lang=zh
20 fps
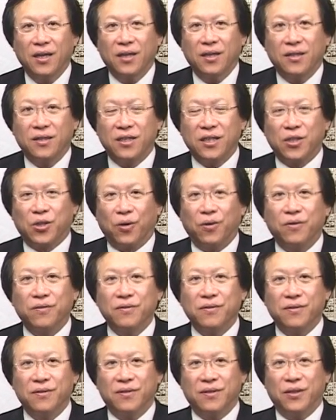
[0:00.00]
自从
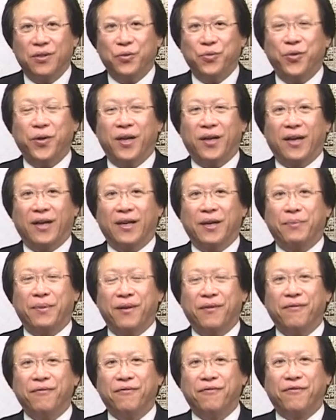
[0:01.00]
越南那
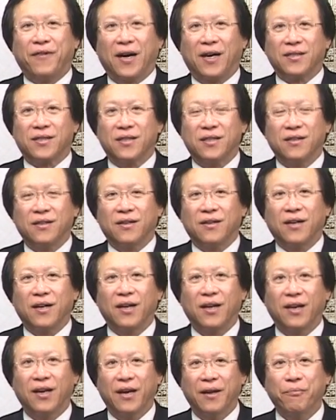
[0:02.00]
边发生的
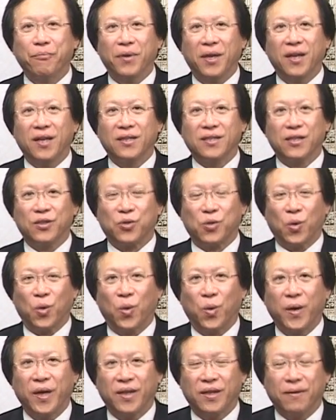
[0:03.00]
人民的这所
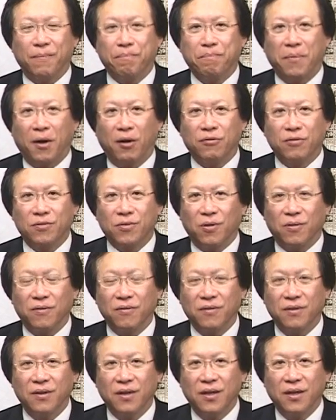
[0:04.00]
谓的暴动，
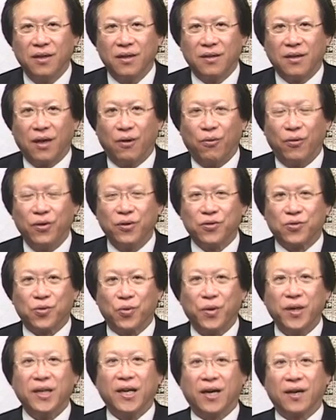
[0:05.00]
那我用
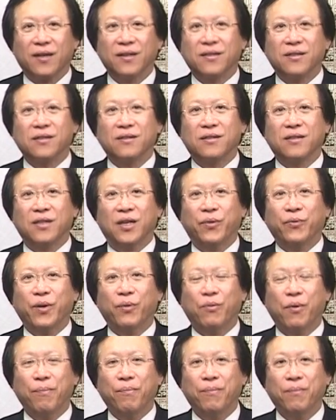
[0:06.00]
所谓两个字，是因为
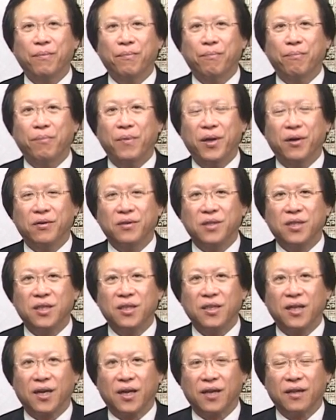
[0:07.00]
我们没有
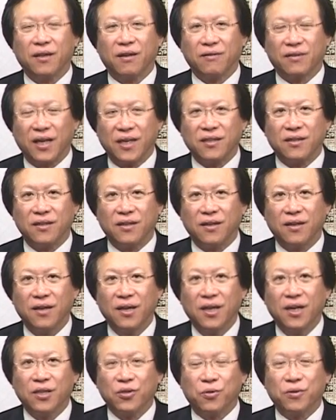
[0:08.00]
亲眼看到，但是呢，
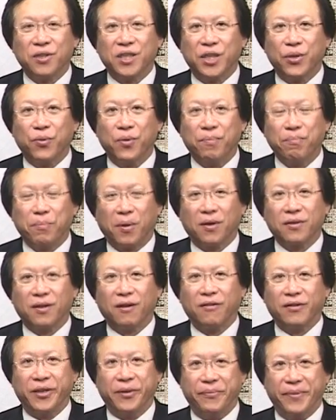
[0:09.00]
从新闻报
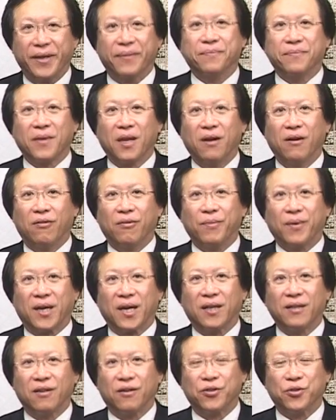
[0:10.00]
道里面，我们
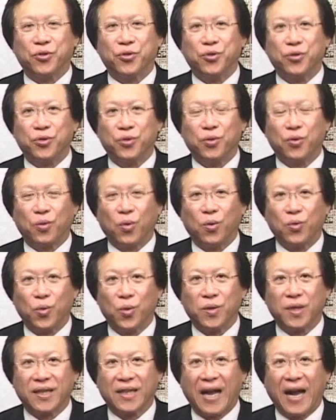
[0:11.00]
看到许许多
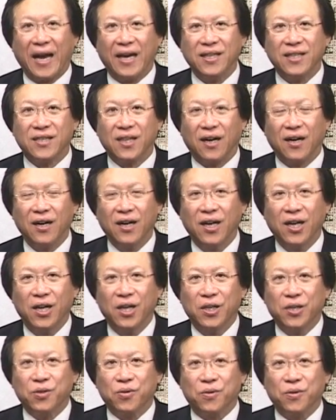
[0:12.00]
多的台商
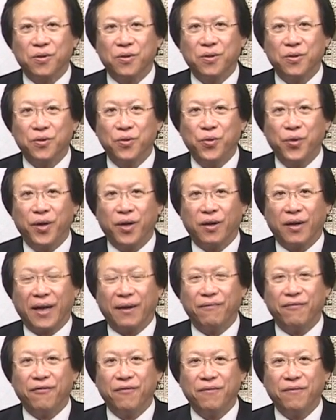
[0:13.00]
从越南